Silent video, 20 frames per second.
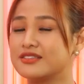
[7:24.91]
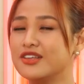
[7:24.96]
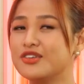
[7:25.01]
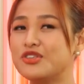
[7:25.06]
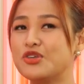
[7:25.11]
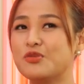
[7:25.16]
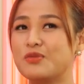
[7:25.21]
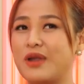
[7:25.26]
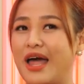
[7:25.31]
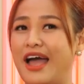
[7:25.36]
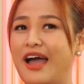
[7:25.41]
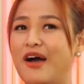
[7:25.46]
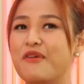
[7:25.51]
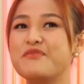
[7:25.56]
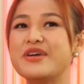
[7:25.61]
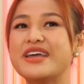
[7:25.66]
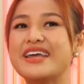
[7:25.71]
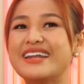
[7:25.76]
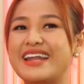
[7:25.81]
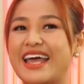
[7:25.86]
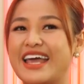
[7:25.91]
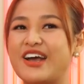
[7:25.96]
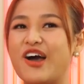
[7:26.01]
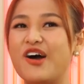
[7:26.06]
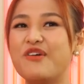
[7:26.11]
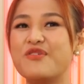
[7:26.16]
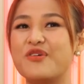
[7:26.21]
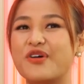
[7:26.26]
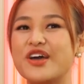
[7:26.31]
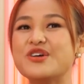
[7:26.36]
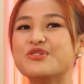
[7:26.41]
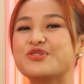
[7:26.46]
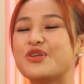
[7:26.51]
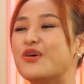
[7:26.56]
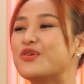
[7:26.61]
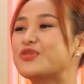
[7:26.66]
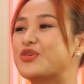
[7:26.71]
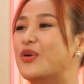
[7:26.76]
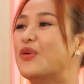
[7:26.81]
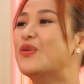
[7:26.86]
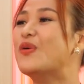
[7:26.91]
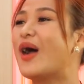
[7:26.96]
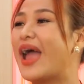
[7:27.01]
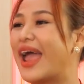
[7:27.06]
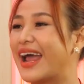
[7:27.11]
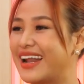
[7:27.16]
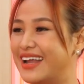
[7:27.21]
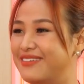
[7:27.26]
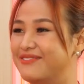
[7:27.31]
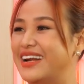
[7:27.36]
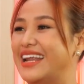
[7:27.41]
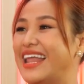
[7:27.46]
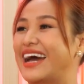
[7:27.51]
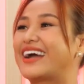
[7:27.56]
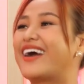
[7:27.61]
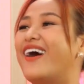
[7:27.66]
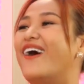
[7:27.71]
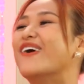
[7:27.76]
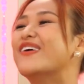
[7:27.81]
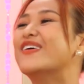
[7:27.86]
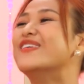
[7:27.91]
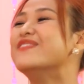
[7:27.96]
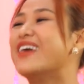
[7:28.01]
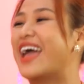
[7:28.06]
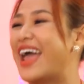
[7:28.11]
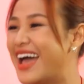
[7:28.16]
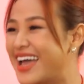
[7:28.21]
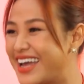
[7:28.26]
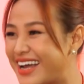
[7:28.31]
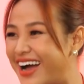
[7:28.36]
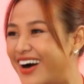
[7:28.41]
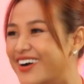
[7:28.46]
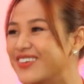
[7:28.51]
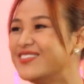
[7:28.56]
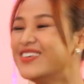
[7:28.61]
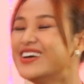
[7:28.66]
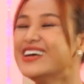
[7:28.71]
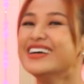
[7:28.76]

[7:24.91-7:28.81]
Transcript: nói chung là không biết cái này có một cái yếu tố chủ quan là mình là con của mẹ hay không,